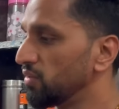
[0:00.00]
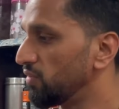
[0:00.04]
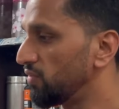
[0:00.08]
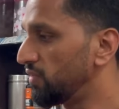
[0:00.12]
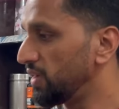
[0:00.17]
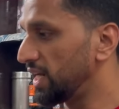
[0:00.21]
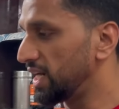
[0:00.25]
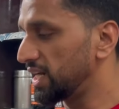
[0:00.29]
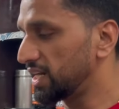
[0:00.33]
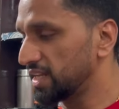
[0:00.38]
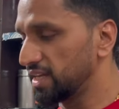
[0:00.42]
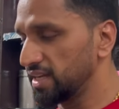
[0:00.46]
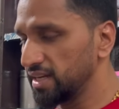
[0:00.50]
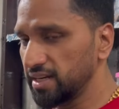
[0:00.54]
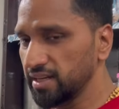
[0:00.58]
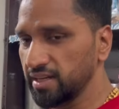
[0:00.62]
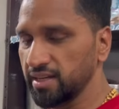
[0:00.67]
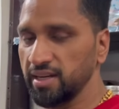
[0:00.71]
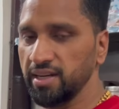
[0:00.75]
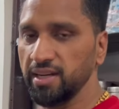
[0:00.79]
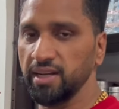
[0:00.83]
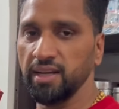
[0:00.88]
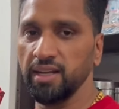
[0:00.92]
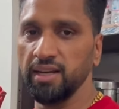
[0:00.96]
वेट गेन
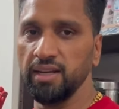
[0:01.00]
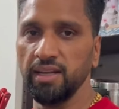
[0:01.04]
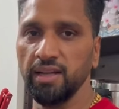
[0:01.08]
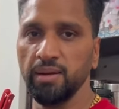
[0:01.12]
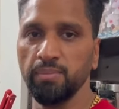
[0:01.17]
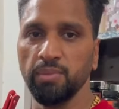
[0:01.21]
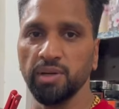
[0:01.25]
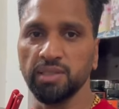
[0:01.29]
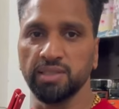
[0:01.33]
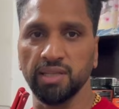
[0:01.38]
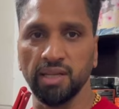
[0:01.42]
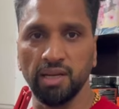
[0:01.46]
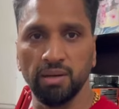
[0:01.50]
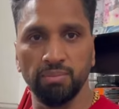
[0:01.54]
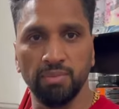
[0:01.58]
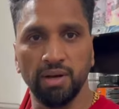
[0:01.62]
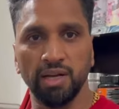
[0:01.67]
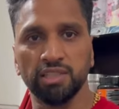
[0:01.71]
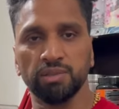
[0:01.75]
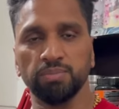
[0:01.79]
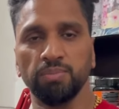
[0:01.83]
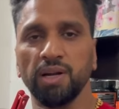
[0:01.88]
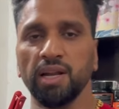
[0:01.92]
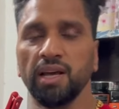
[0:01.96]
करने के लिए मसल
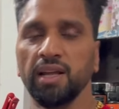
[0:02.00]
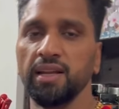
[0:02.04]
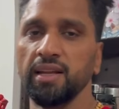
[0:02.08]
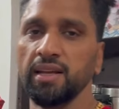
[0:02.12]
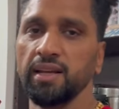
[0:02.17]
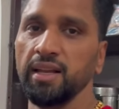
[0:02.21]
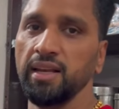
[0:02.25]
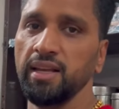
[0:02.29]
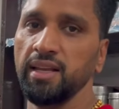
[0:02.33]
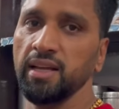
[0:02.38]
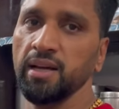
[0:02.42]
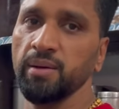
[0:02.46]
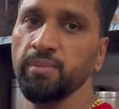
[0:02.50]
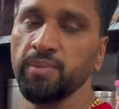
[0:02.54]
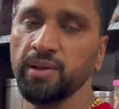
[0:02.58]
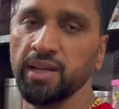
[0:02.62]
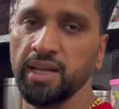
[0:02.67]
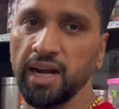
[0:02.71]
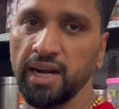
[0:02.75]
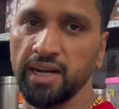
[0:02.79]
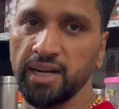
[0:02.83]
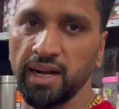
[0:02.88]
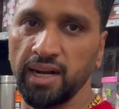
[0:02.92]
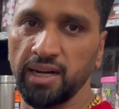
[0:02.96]
मास बढ़ाने के लिए हम
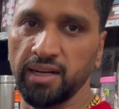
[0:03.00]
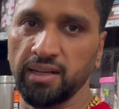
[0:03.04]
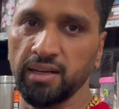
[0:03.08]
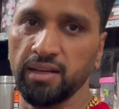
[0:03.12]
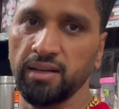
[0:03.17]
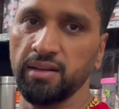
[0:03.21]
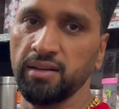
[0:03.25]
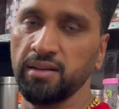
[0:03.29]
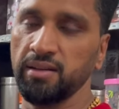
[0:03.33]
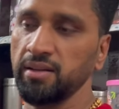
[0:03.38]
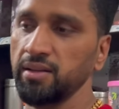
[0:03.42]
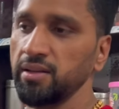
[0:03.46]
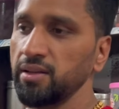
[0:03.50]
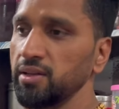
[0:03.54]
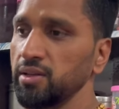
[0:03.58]
क्या डाइट करें